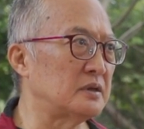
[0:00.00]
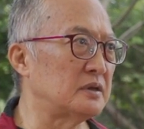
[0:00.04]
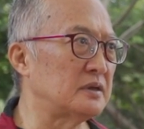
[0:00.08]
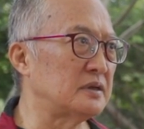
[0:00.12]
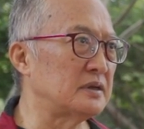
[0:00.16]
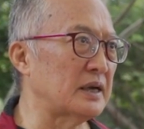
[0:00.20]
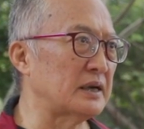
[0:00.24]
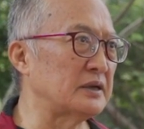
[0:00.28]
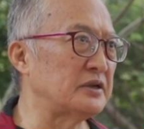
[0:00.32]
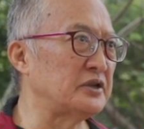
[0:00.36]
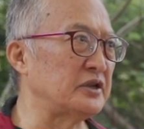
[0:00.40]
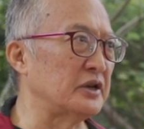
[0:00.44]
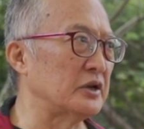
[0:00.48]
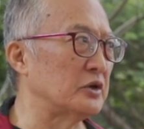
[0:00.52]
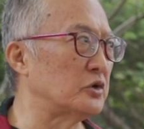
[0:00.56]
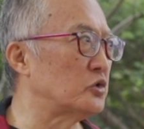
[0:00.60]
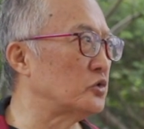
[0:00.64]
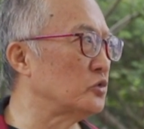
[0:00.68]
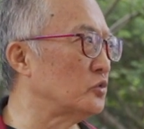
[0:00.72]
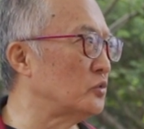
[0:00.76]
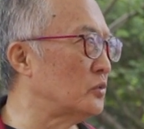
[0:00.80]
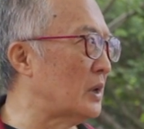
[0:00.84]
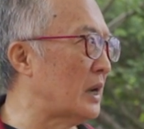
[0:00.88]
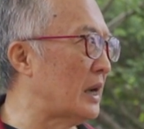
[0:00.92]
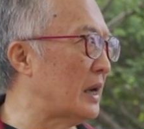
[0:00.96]
再写
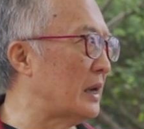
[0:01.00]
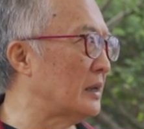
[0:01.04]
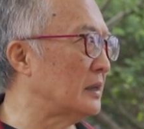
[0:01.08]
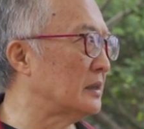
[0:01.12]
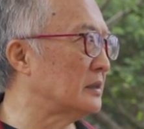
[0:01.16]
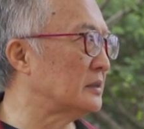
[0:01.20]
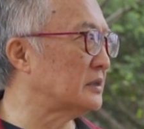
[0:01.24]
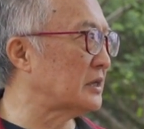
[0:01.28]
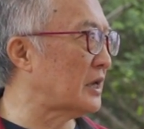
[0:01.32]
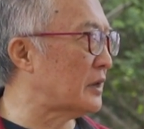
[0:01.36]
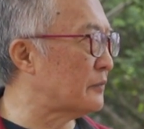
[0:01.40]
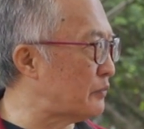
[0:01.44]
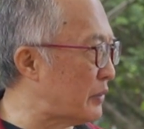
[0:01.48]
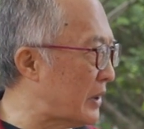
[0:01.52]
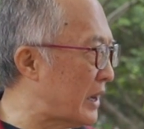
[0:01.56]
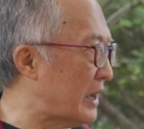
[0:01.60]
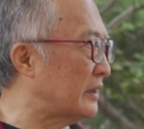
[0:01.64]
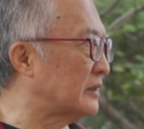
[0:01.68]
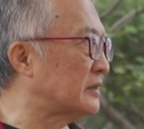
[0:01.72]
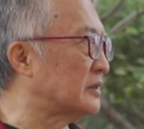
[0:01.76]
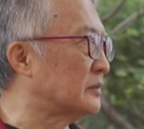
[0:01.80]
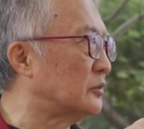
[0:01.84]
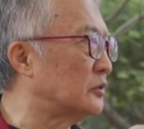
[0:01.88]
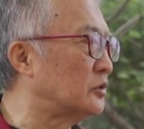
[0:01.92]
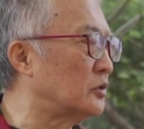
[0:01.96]
书啊，再
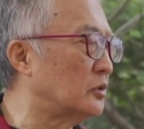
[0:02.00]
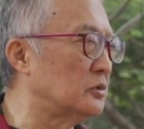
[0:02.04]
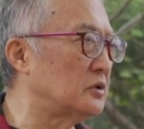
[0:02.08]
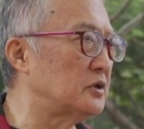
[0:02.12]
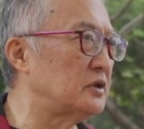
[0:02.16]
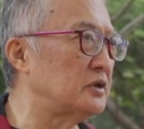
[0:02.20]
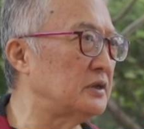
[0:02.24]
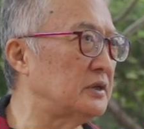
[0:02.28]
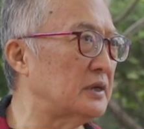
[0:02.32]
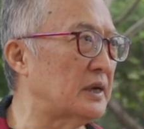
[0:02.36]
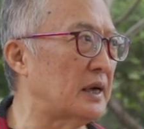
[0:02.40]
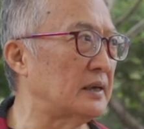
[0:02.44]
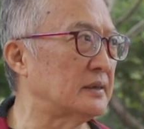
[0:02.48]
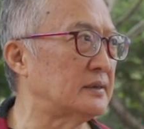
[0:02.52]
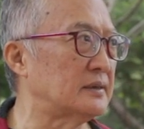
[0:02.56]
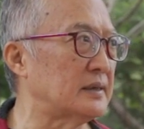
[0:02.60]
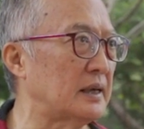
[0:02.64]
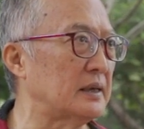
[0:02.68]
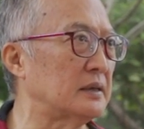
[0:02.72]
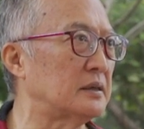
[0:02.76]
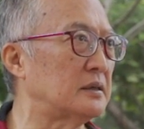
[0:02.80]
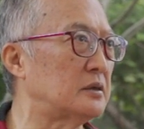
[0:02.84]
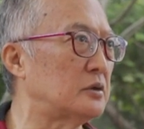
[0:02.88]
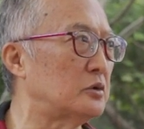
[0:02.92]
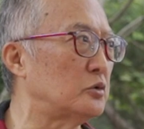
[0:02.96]
拍什么东西啊，
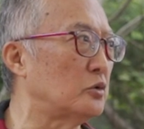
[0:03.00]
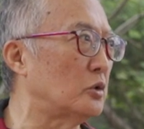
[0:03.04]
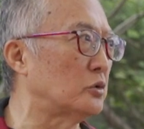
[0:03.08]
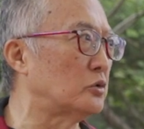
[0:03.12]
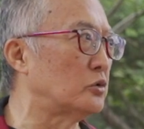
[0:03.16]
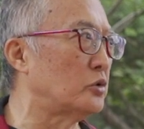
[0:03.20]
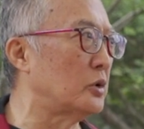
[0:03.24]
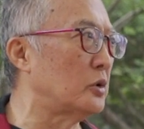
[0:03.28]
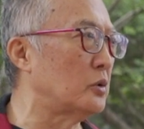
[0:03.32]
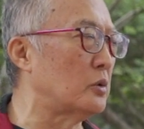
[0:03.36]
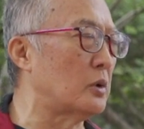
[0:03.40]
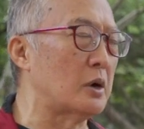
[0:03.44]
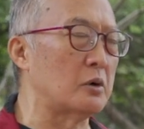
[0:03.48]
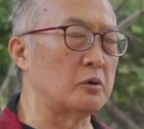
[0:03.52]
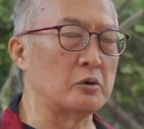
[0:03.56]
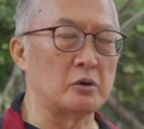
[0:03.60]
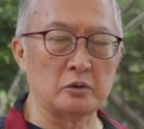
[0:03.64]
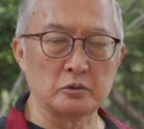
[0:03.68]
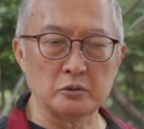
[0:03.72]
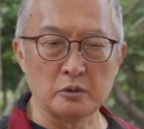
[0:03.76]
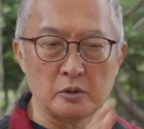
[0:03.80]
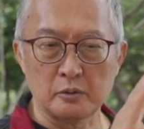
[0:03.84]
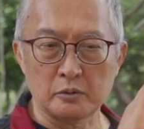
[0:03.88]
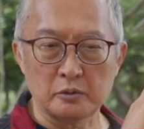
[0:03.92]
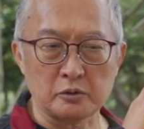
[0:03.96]
再做推广，
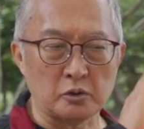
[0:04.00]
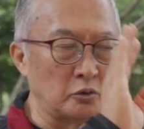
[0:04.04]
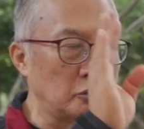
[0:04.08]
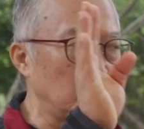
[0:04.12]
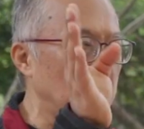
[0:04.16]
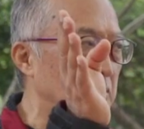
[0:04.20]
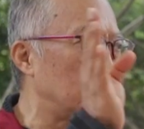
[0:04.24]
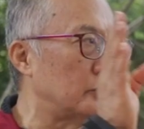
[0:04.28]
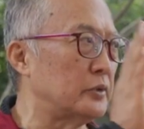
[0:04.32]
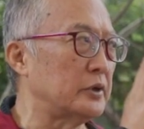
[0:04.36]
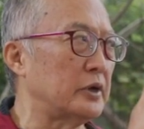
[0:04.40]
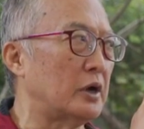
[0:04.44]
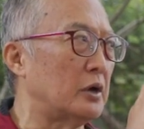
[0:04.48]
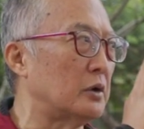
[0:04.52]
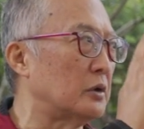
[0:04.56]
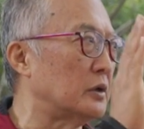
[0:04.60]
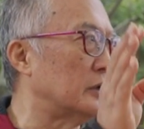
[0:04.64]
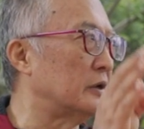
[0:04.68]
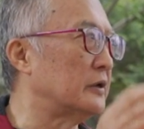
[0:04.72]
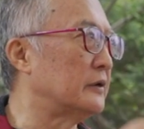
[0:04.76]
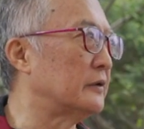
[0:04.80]
我说通通不要了，